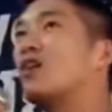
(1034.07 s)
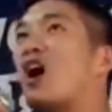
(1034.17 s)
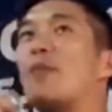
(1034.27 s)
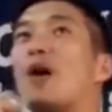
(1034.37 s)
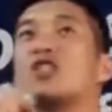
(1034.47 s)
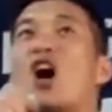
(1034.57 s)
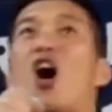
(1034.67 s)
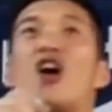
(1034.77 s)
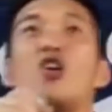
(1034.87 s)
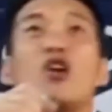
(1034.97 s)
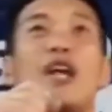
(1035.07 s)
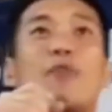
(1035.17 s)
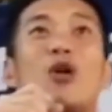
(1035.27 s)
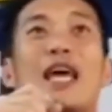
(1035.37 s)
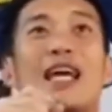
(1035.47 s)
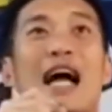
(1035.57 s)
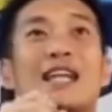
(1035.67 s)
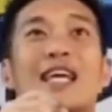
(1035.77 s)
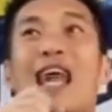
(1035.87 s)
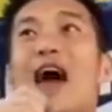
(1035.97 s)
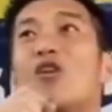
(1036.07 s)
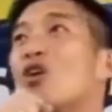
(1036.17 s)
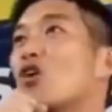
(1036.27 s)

อบจนนทบุรีครั้งที่แล้ว